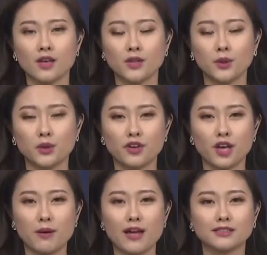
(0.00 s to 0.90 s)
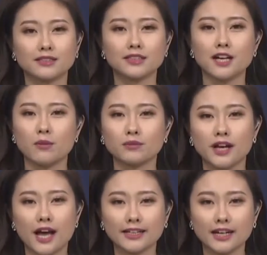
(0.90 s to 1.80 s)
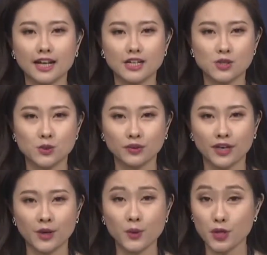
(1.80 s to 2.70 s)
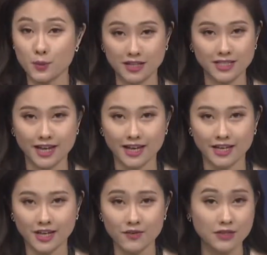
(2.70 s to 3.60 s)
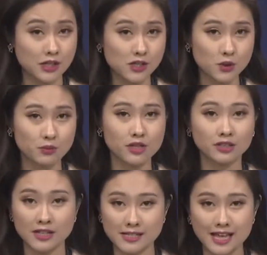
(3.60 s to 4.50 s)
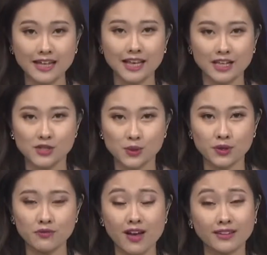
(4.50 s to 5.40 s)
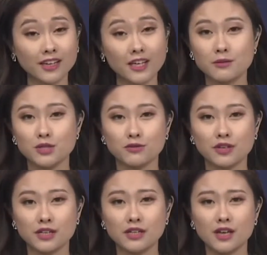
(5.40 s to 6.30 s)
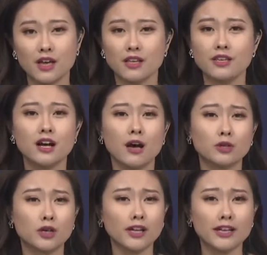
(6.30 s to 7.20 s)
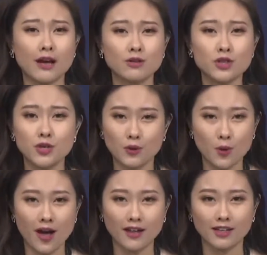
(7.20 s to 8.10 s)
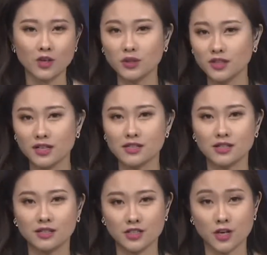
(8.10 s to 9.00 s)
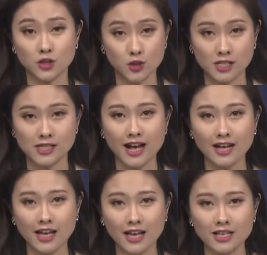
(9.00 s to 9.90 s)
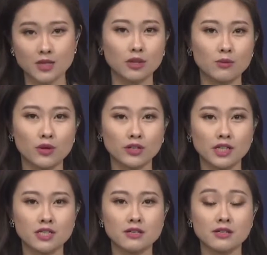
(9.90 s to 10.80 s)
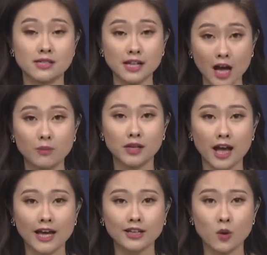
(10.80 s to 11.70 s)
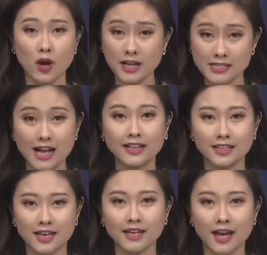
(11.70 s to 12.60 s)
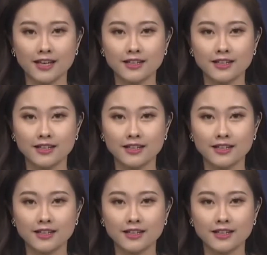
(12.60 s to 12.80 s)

Thưa quý vị các bạn, tự học tiếng Anh đang là xu thế của nhiều bạn trẻ vì tận dụng được thời gian nhàn rỗi và tiết kiệm chi phí. Nhưng học theo cách nào cho hiệu quả thì luôn cần sự lựa chọn chuẩn xác trong thời buổi thị trường sách học tiếng Anh quá đa dạng như hiện nay.